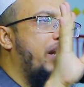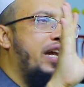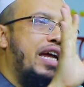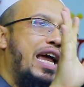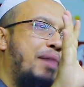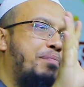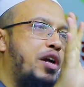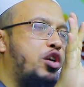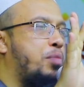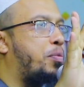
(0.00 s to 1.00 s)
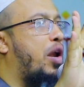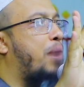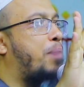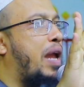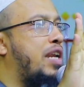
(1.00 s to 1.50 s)
হয় নাই একবার একটু
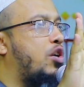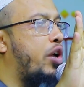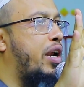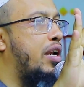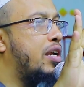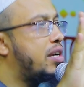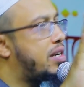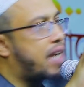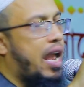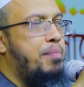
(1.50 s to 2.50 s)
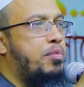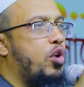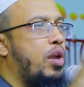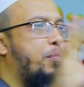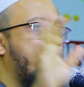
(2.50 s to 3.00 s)
পড়ার প্ল্যান করেন টাইম
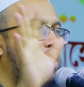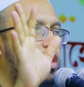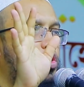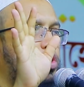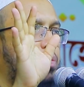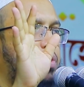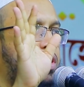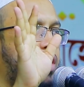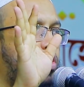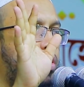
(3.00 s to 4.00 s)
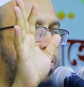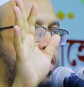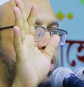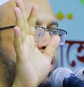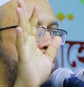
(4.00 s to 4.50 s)
করে প্রতিদিন দু চার পৃষ্ঠা করে
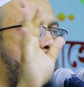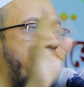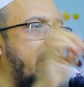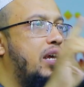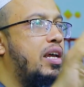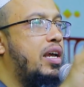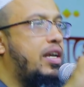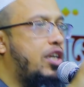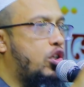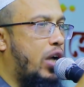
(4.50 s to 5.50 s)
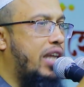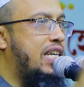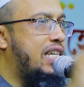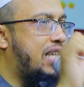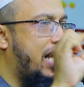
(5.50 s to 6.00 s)
পড়ে শেষ করেন কিছু
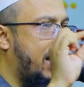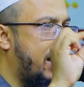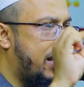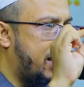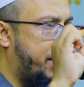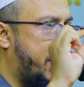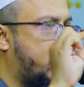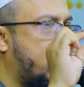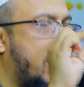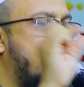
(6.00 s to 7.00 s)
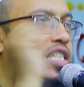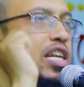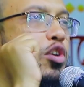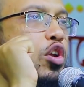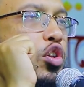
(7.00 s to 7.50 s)
হাদিসের নির্বাচিত
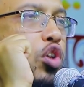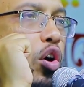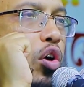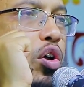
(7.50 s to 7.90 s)
হাদিসের গ্রন্থ